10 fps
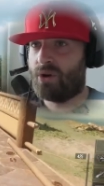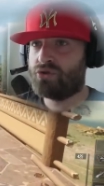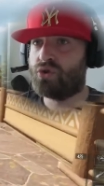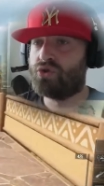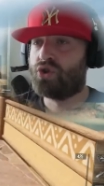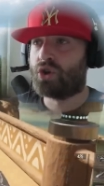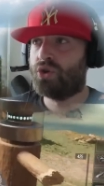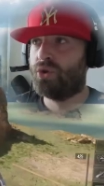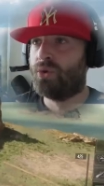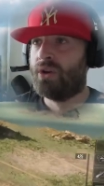Oh, c'est
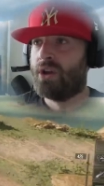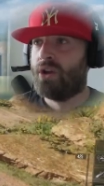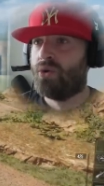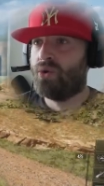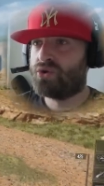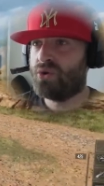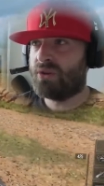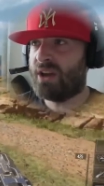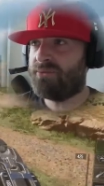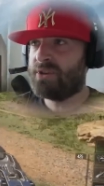rigolo. Le jeu,
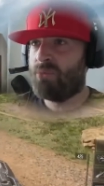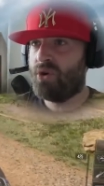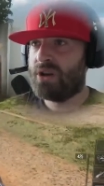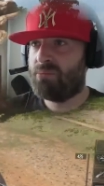graphiquement, il est